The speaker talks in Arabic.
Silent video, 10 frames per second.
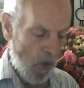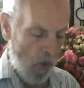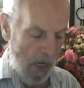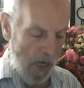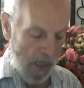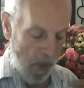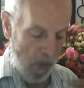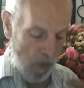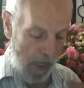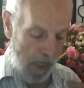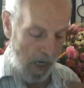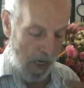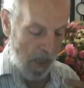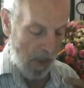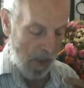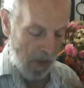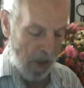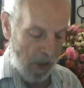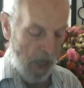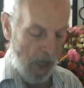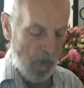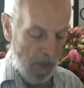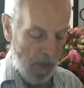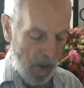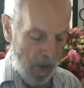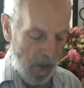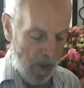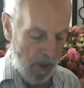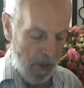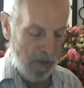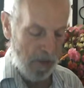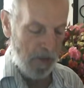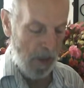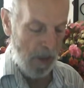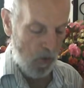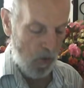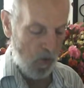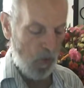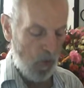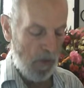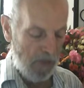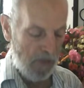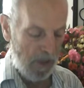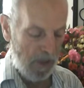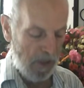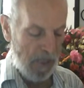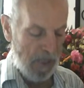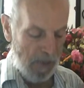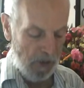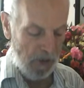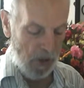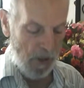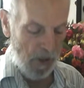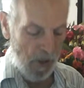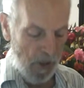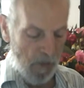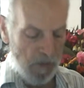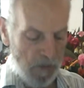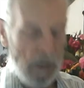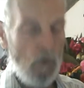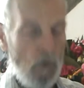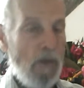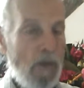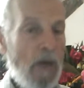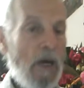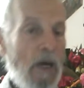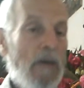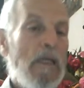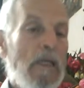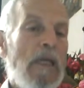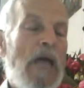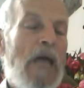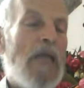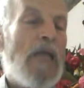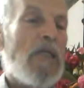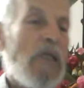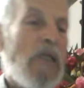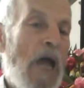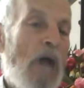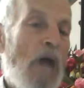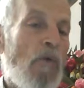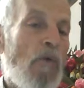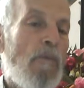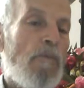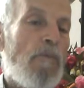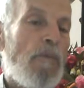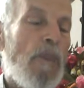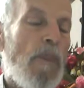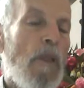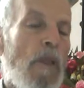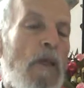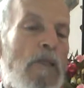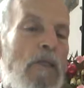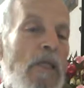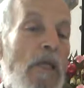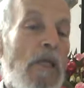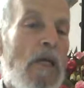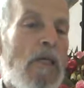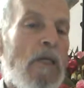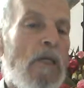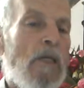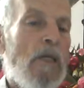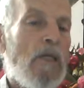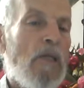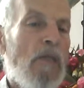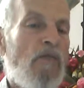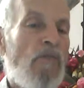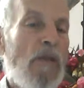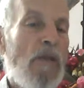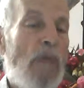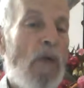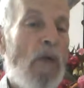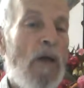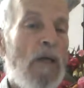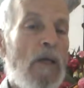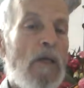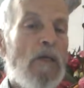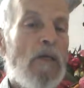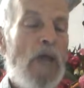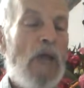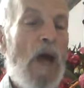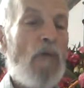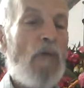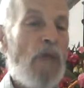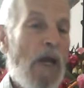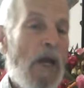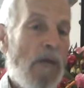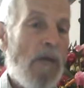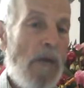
وأنه كان رجال من الإنس يعوذون برجال من الجن فزادوهم رهقا يعني يجي يعاونوا يزيد يتخذ فيه المعون جاء عاون فيه على